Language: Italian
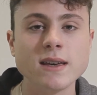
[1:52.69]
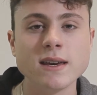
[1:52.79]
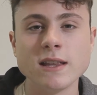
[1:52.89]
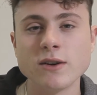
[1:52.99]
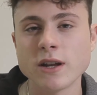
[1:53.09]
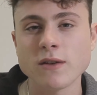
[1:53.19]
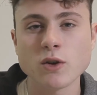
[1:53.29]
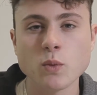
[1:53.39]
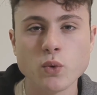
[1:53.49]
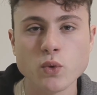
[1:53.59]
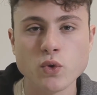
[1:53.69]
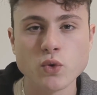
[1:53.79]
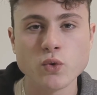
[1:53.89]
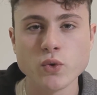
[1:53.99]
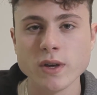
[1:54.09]
Ed è arrivato al punto
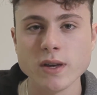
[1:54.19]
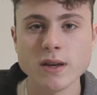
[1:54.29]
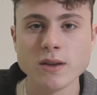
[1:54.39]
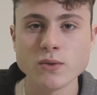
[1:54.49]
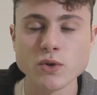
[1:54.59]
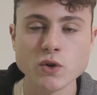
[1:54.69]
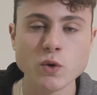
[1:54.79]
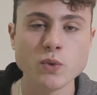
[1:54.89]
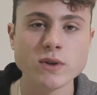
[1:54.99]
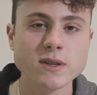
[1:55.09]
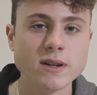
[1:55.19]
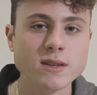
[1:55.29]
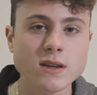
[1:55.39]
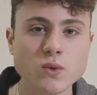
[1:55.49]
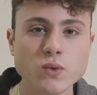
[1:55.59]
in cui non riuscivo più a star
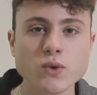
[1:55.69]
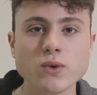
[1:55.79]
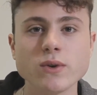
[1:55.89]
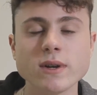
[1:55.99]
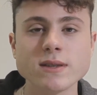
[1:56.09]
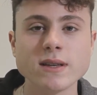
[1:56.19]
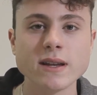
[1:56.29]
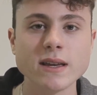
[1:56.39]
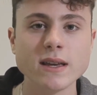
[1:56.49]
seduto, a stare